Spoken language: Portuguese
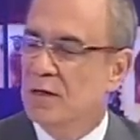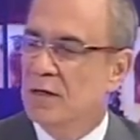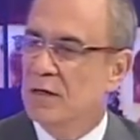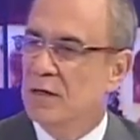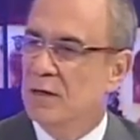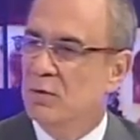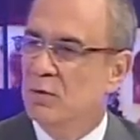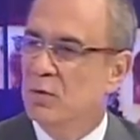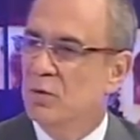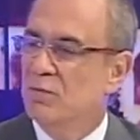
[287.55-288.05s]

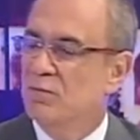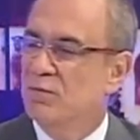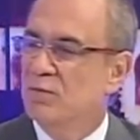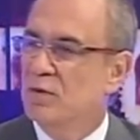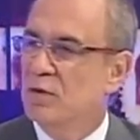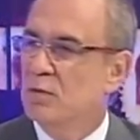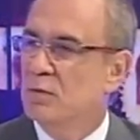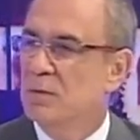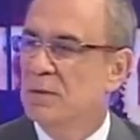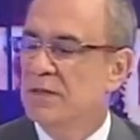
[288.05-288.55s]
É,
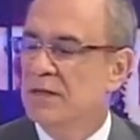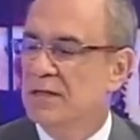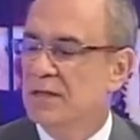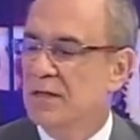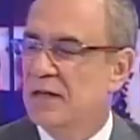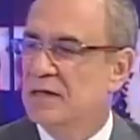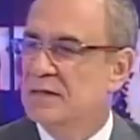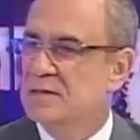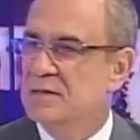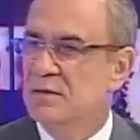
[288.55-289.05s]
houve uma
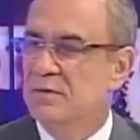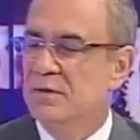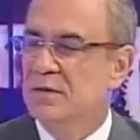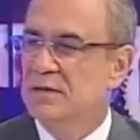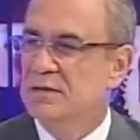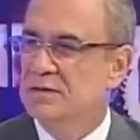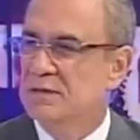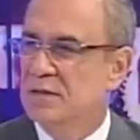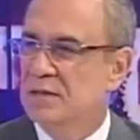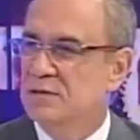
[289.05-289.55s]
declaração
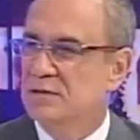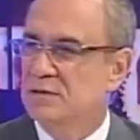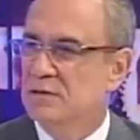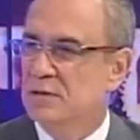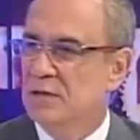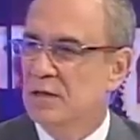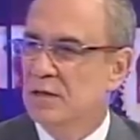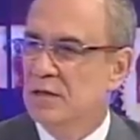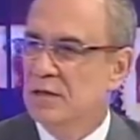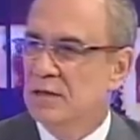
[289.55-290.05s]

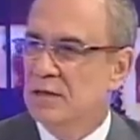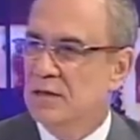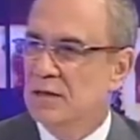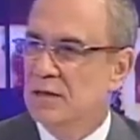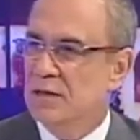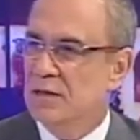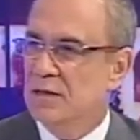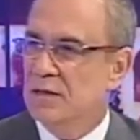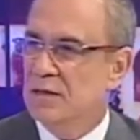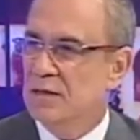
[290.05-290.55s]
recente
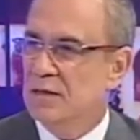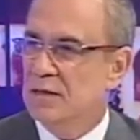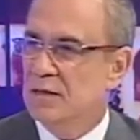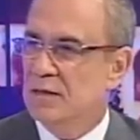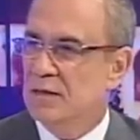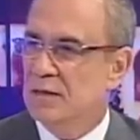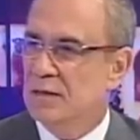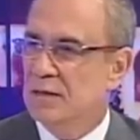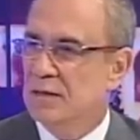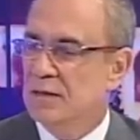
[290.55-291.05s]

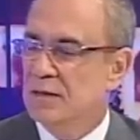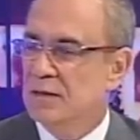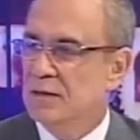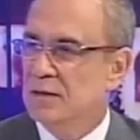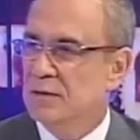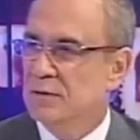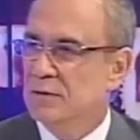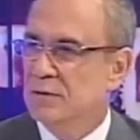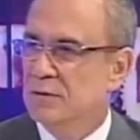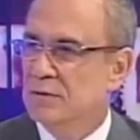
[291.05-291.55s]
é,
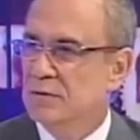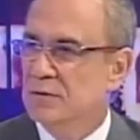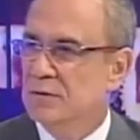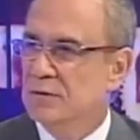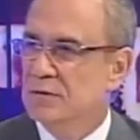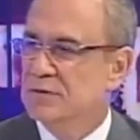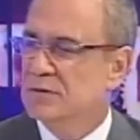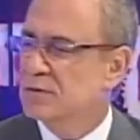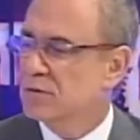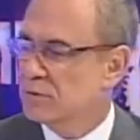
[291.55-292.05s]

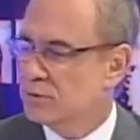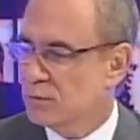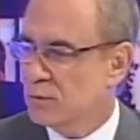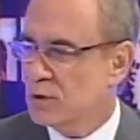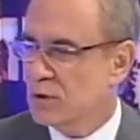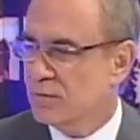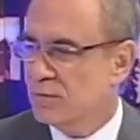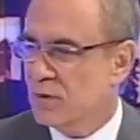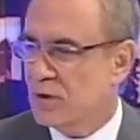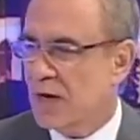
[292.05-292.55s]
se não estou
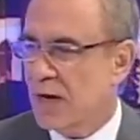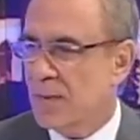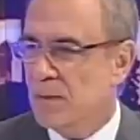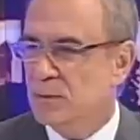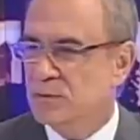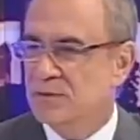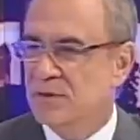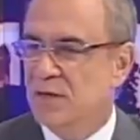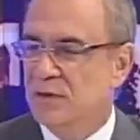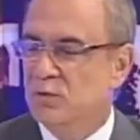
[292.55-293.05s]
equivocado,
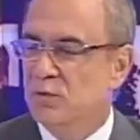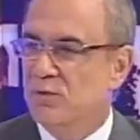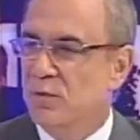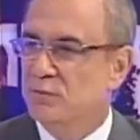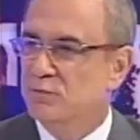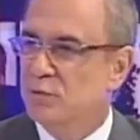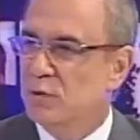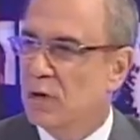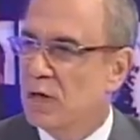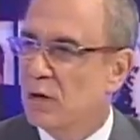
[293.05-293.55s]
do senador
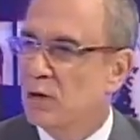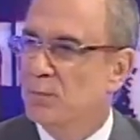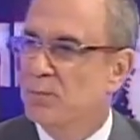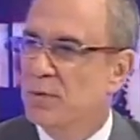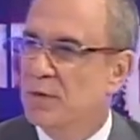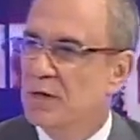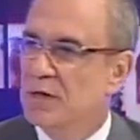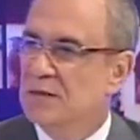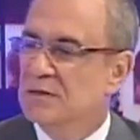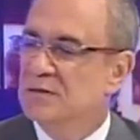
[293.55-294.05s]
Valdir Raup,
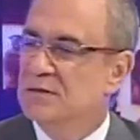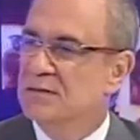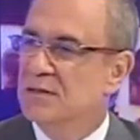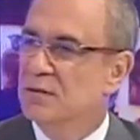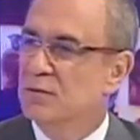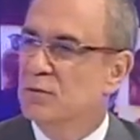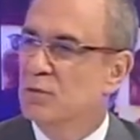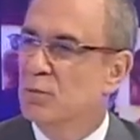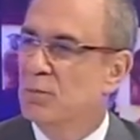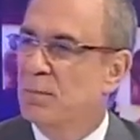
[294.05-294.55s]

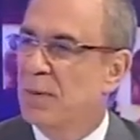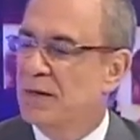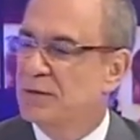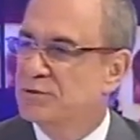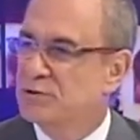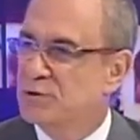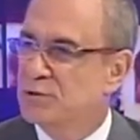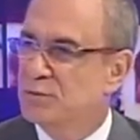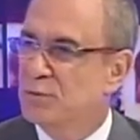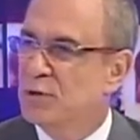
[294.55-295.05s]
dizendo que o
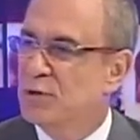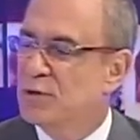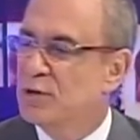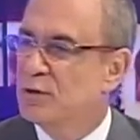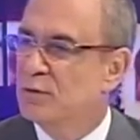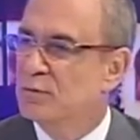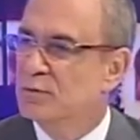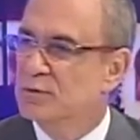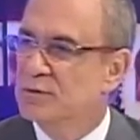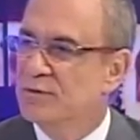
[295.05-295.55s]
partido iria,
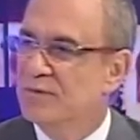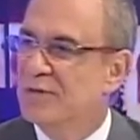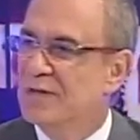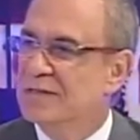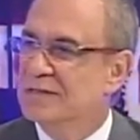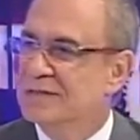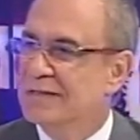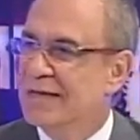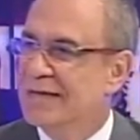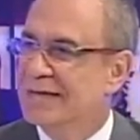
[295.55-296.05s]
inclusive,
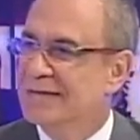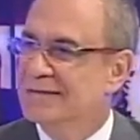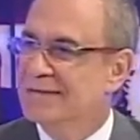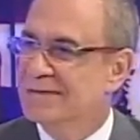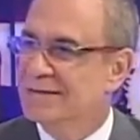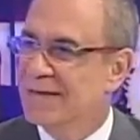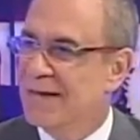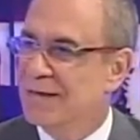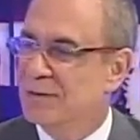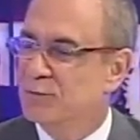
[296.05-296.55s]
lançar
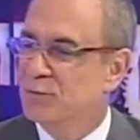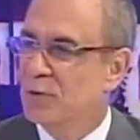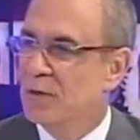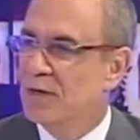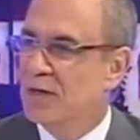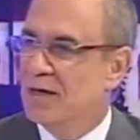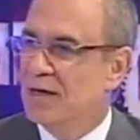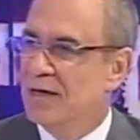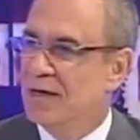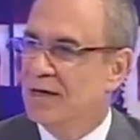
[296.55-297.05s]
candidato
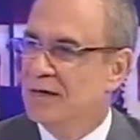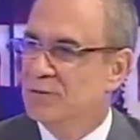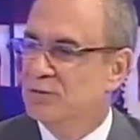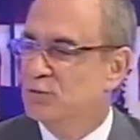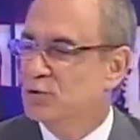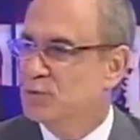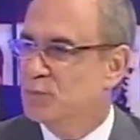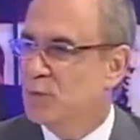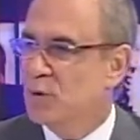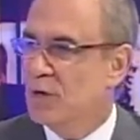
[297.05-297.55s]
eh, em
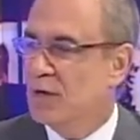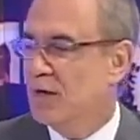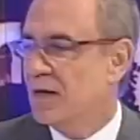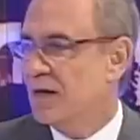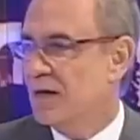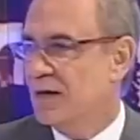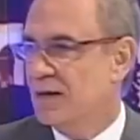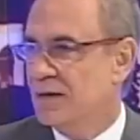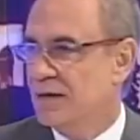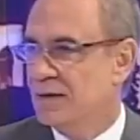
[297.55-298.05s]
dois,
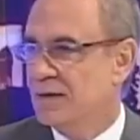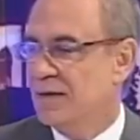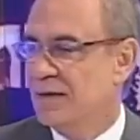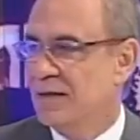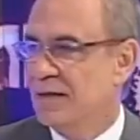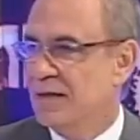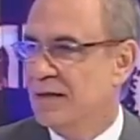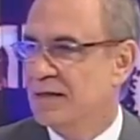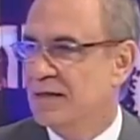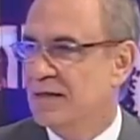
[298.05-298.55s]

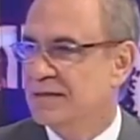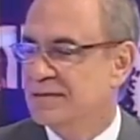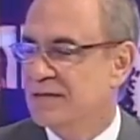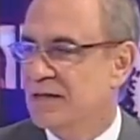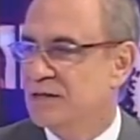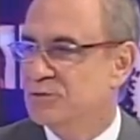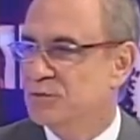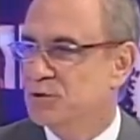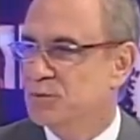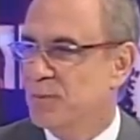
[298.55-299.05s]
a, a, as
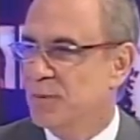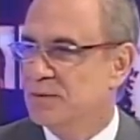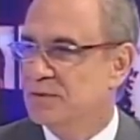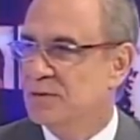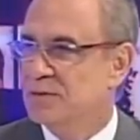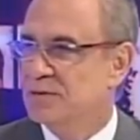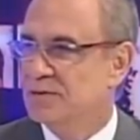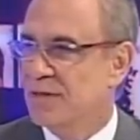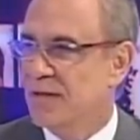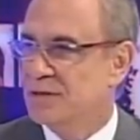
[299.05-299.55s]
eleições
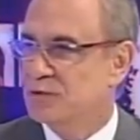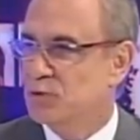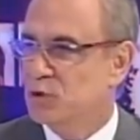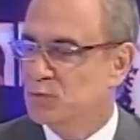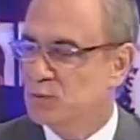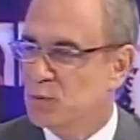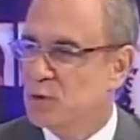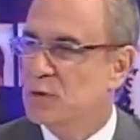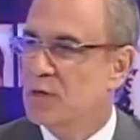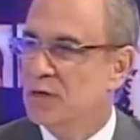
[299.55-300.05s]
presidenciais de
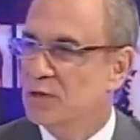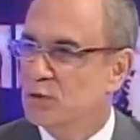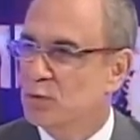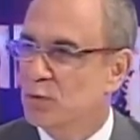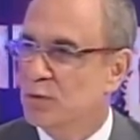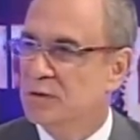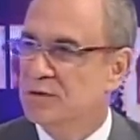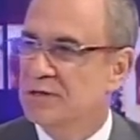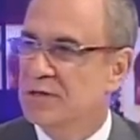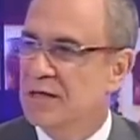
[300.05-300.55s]

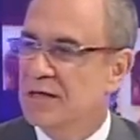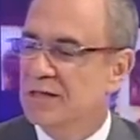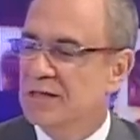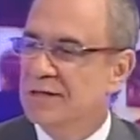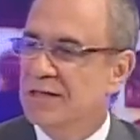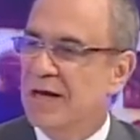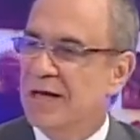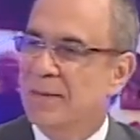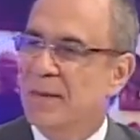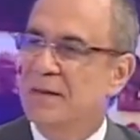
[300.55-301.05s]
2014,
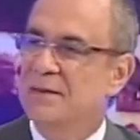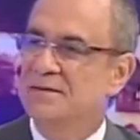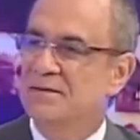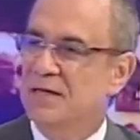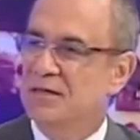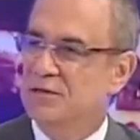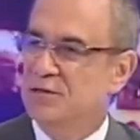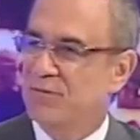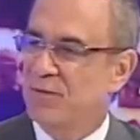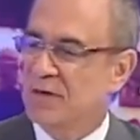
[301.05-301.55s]
dada a
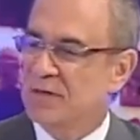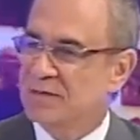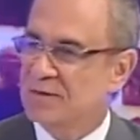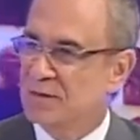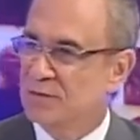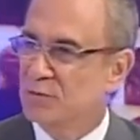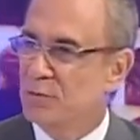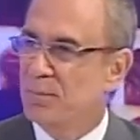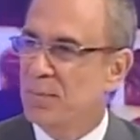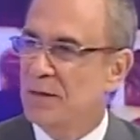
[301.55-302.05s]

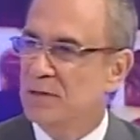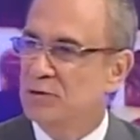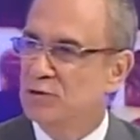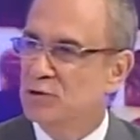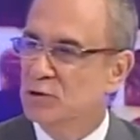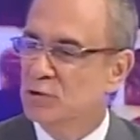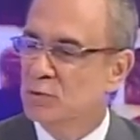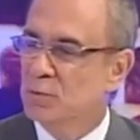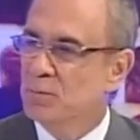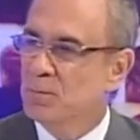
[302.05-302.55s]
insatisfação do
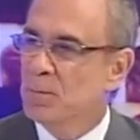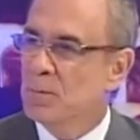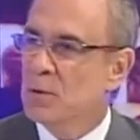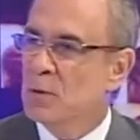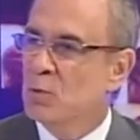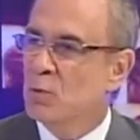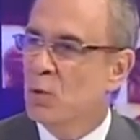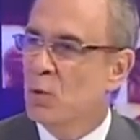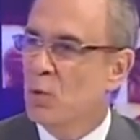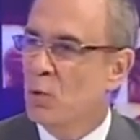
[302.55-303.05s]
partido
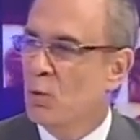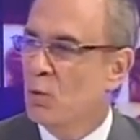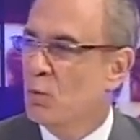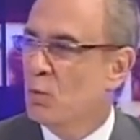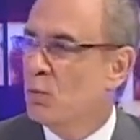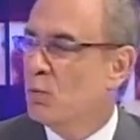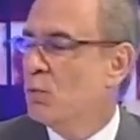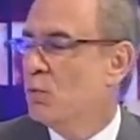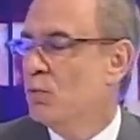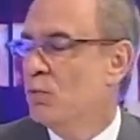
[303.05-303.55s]
com
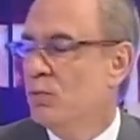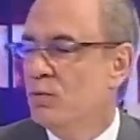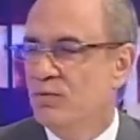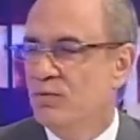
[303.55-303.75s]
o,